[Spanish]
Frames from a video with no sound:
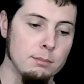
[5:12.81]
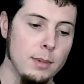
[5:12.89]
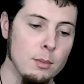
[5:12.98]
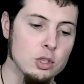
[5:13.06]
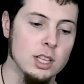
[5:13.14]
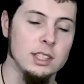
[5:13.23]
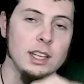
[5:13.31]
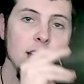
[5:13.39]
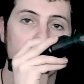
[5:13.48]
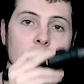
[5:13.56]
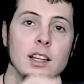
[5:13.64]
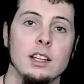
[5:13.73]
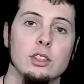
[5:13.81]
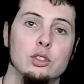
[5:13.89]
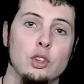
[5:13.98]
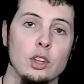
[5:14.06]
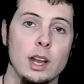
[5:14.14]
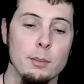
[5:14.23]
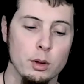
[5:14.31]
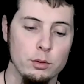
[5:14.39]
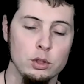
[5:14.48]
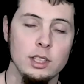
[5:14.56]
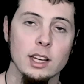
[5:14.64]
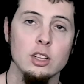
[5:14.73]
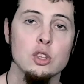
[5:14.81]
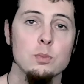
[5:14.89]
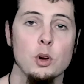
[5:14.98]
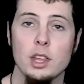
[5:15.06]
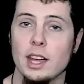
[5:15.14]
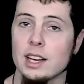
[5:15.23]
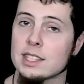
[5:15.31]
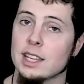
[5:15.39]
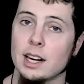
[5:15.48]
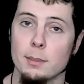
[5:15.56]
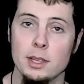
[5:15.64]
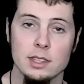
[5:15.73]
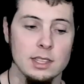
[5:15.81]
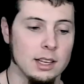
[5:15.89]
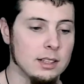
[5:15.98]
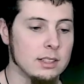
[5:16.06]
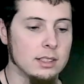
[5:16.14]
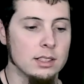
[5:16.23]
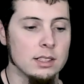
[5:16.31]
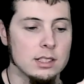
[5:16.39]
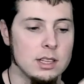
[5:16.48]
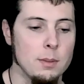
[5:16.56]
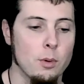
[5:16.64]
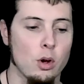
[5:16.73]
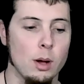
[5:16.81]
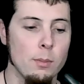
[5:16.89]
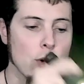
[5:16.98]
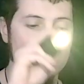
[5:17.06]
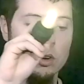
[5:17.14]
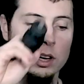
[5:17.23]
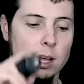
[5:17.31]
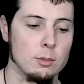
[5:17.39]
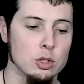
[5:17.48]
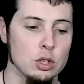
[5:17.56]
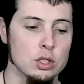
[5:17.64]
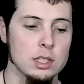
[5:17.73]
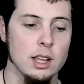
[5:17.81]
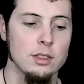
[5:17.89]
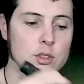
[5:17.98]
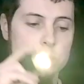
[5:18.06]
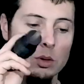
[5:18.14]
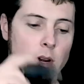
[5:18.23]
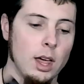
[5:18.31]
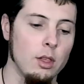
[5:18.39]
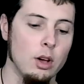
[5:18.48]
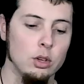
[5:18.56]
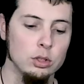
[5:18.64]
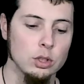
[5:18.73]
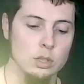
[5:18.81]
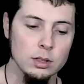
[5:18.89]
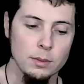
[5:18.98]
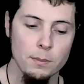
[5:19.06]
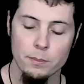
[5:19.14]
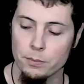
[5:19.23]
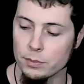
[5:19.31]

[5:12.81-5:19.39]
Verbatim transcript: vamos a tener toda la profundidad que nos puede dar esta herramienta. Si poco a poco creamos los trazos de un lado a otro